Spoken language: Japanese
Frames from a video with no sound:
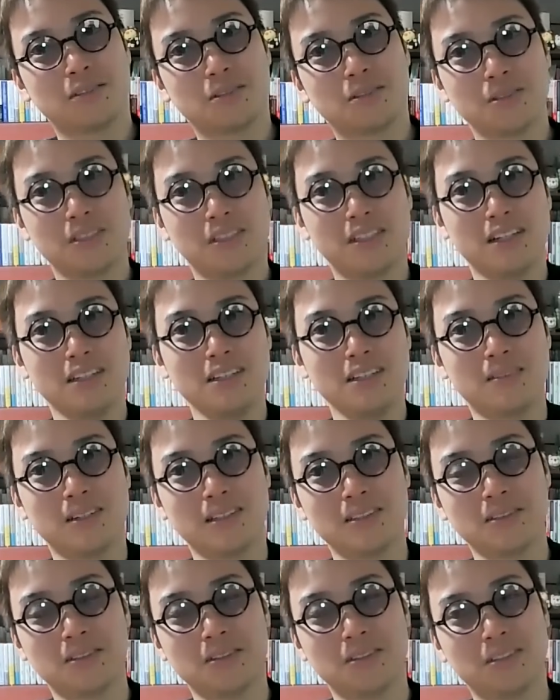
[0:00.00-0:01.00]
この左
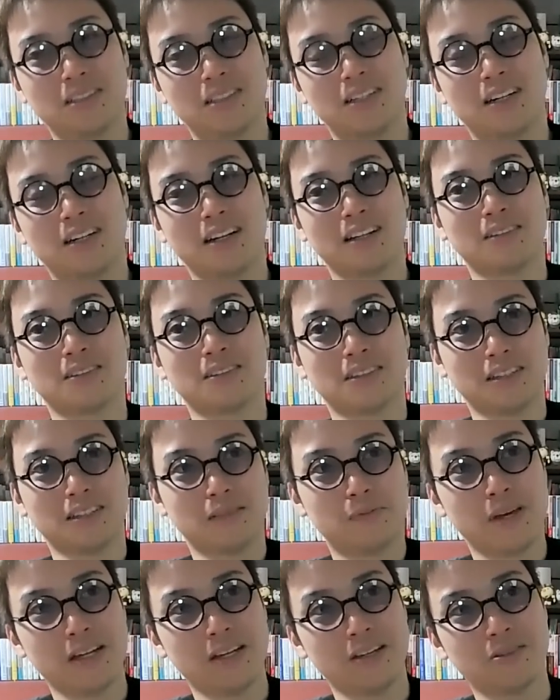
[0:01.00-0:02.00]
側の、あれなのか
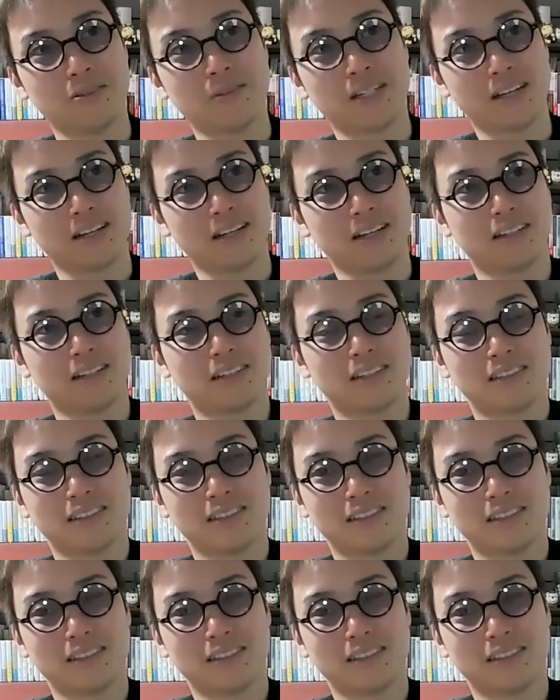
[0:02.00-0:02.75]
な、メニューみたいな。